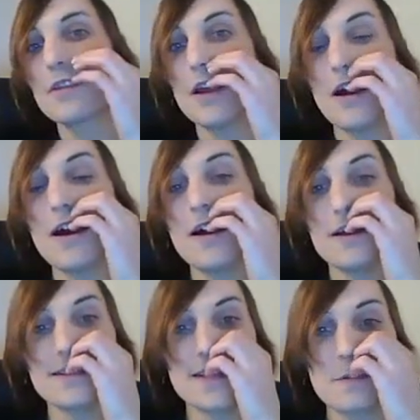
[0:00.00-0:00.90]
Euh,
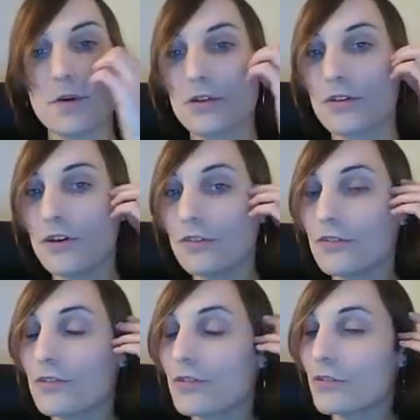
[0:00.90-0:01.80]
c'est important
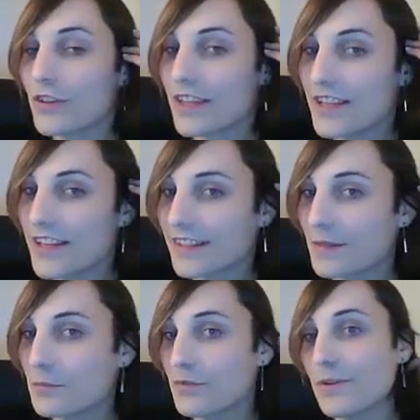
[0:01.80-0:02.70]
de gagner un
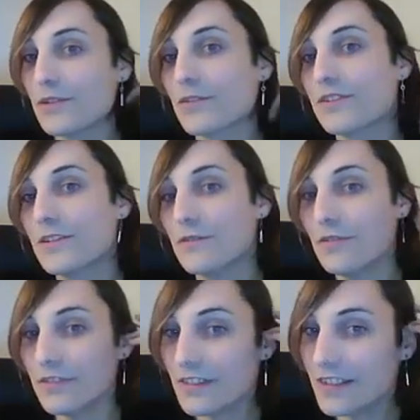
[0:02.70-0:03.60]
tempo parce que sinon
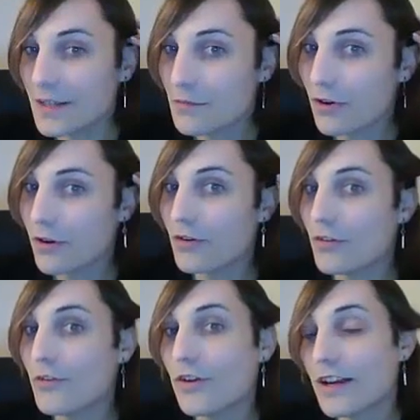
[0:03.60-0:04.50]
les blancs
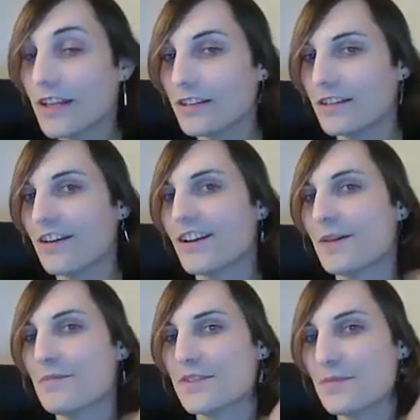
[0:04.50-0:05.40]
auraient euh, la
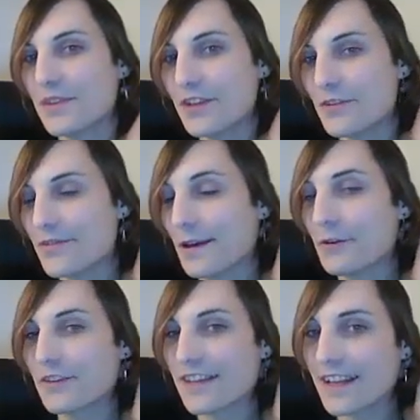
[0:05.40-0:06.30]
possibilité de faire
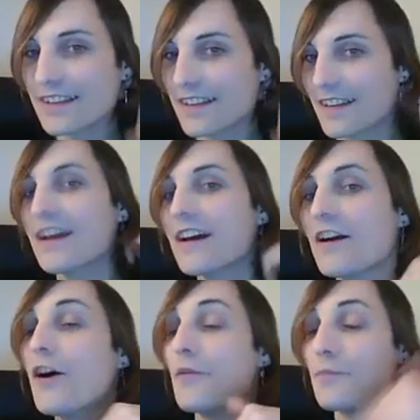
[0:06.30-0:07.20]
e4
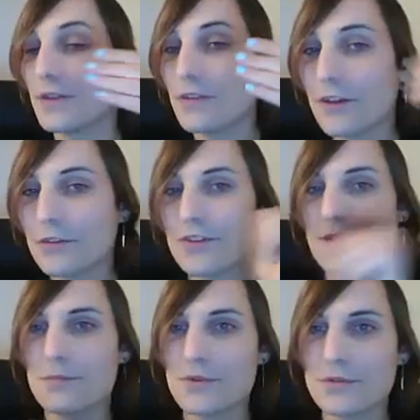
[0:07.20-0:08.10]
euh, mettant un
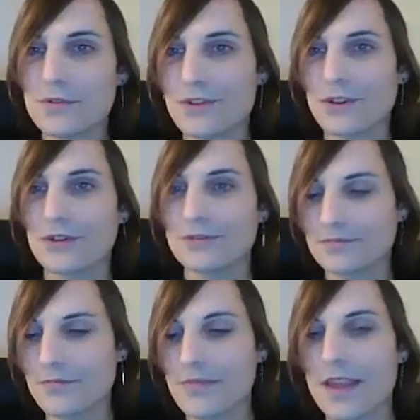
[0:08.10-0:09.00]
deuxième pion au centre.
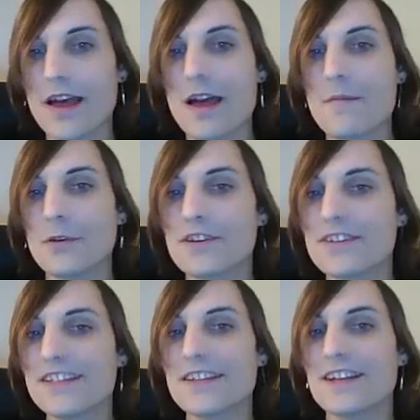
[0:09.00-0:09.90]
Donc
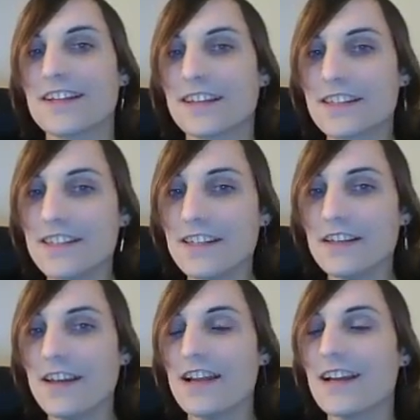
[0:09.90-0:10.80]
ici le est attaqué,
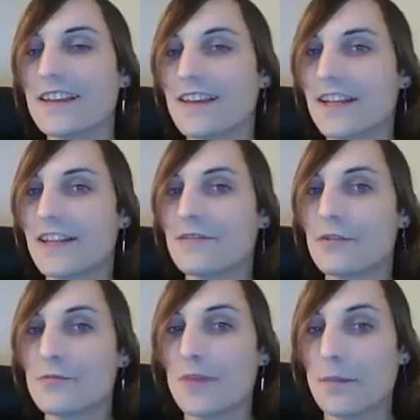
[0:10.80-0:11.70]
Razal est
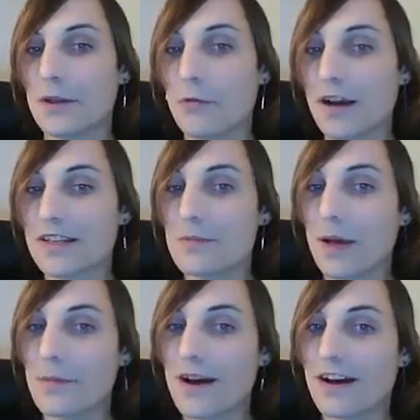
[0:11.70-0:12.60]
défendu par b3 qui
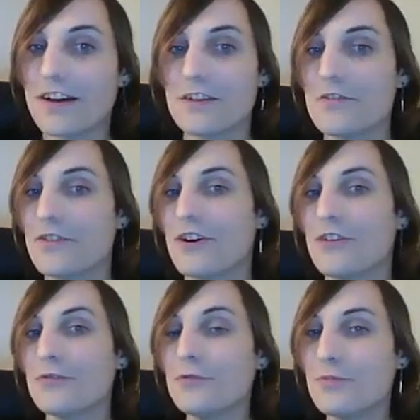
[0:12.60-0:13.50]
prépare le
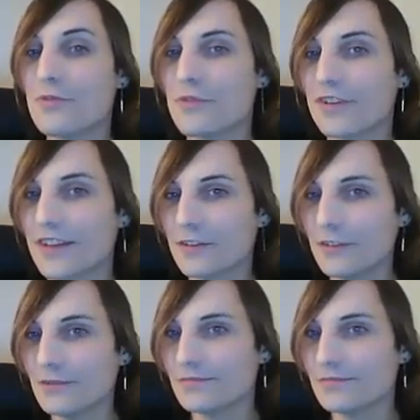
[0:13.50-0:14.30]
double fianchetto.